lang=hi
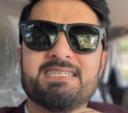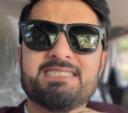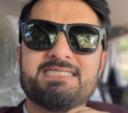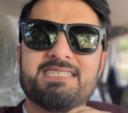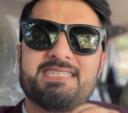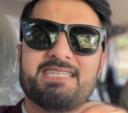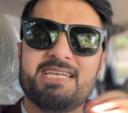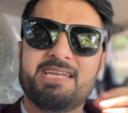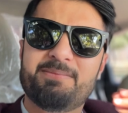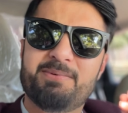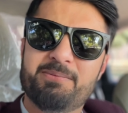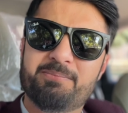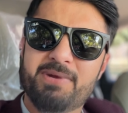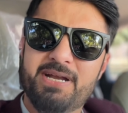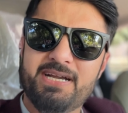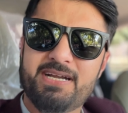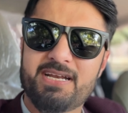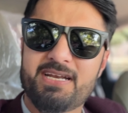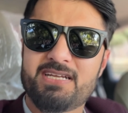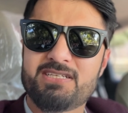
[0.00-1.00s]
जितनी भी
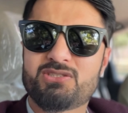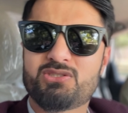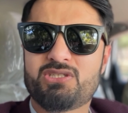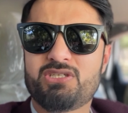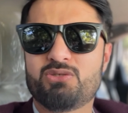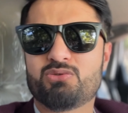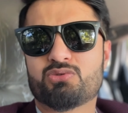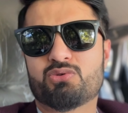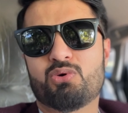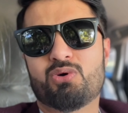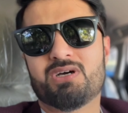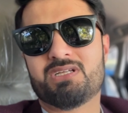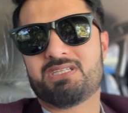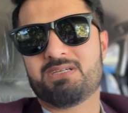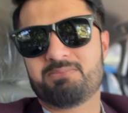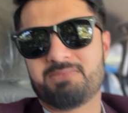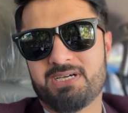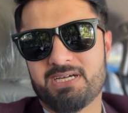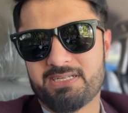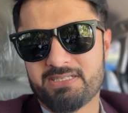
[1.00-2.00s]
मेंटेनेंस थी उसको
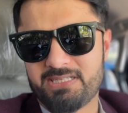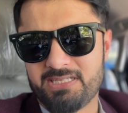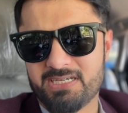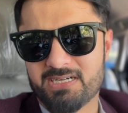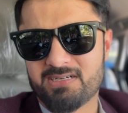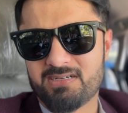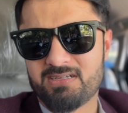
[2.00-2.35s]
ख़त्म कर दिया